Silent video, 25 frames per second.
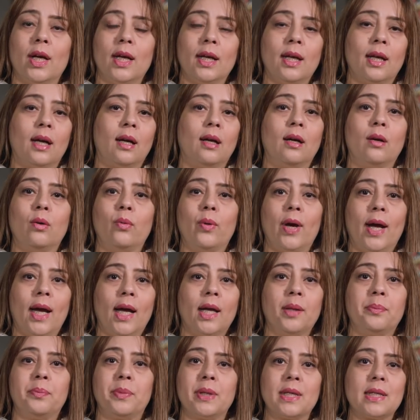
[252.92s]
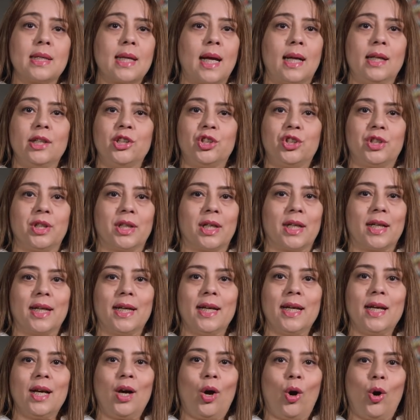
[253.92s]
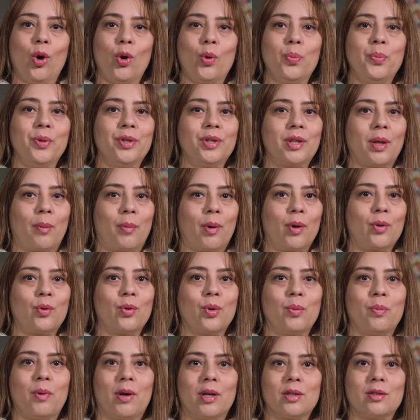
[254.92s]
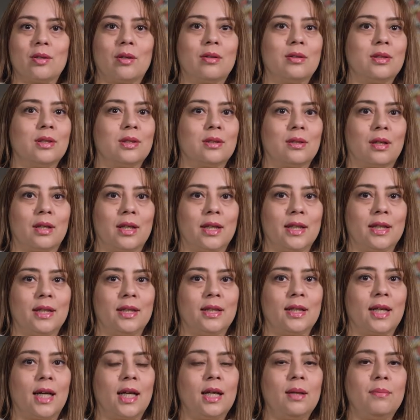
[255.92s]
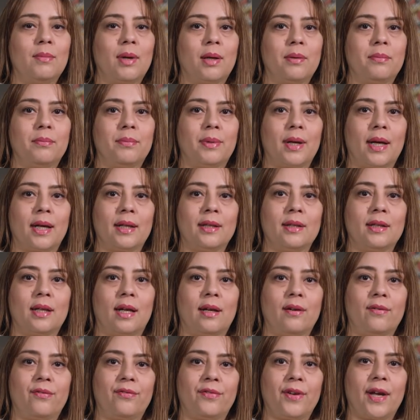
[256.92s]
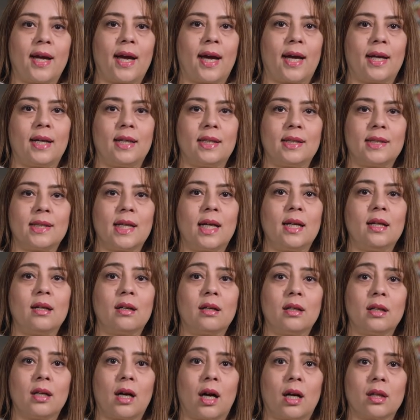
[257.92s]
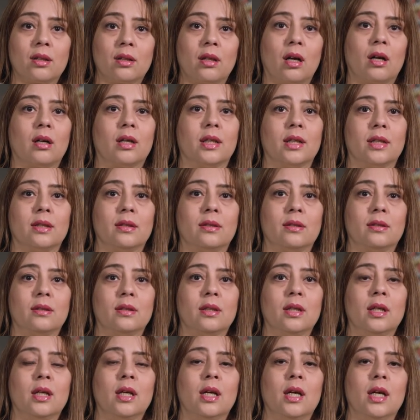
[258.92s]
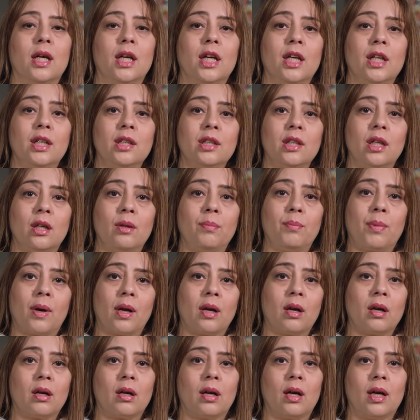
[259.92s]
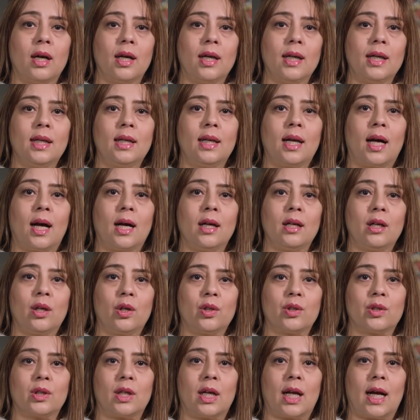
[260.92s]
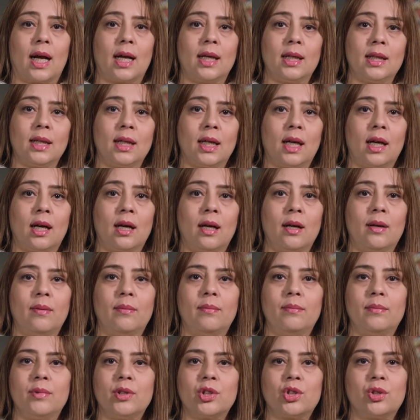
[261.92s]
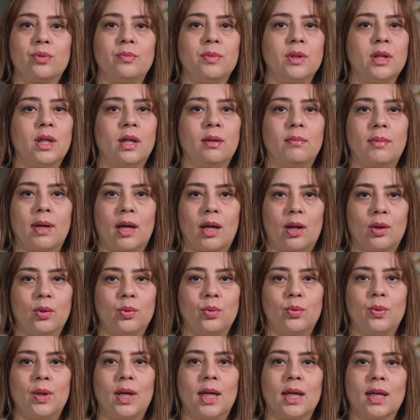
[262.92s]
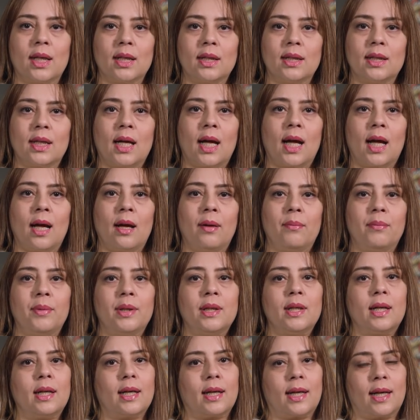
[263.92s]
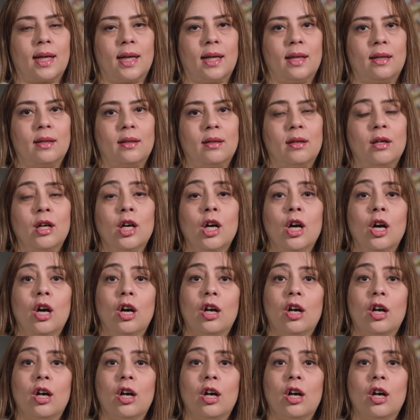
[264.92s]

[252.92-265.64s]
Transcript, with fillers: وهنا واحد بيسأل الشيخ إيه حكم التبرك بآثار الصالحين علما بأن الفاعل لذلك يعتقد إن البركة اللي هيحصل عليها مش من المخلوق ولكنها من الخالق